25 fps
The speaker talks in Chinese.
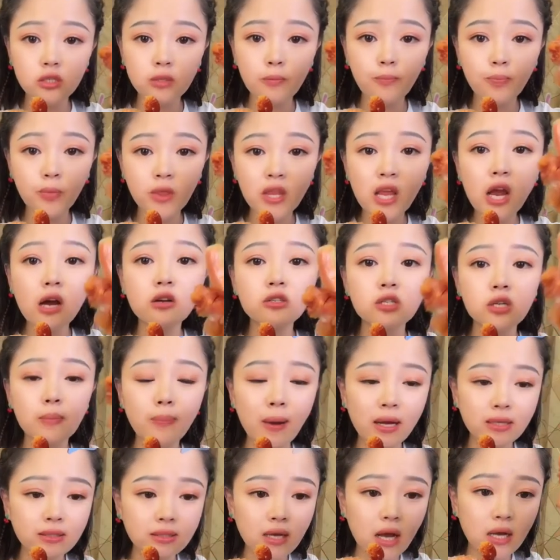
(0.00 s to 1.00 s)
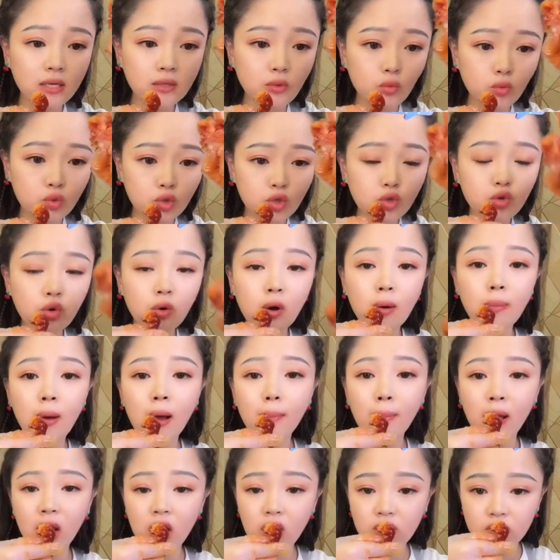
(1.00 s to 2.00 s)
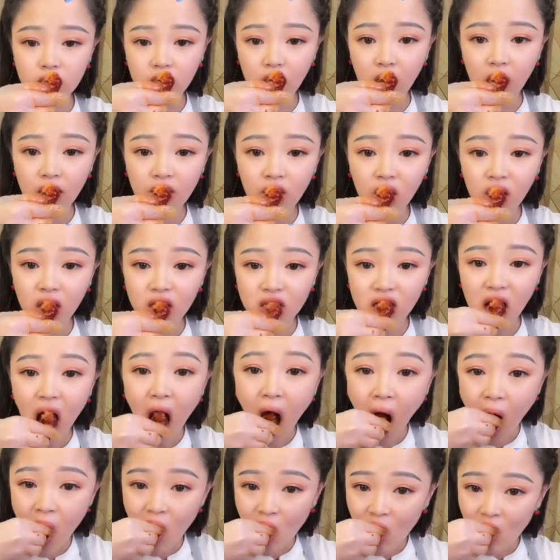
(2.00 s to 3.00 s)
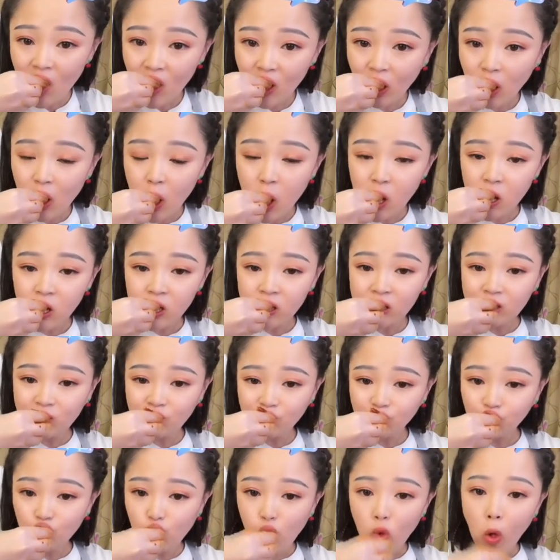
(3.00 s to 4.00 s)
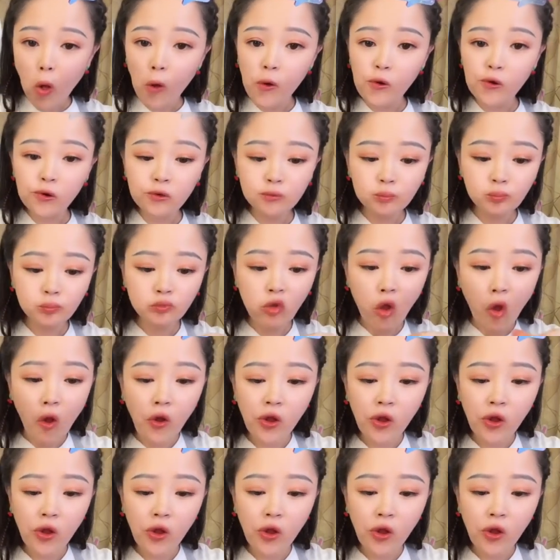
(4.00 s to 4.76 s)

第二支半价五十九块八，买两支啊！幺幺链接。我的天，我被拍了，给力！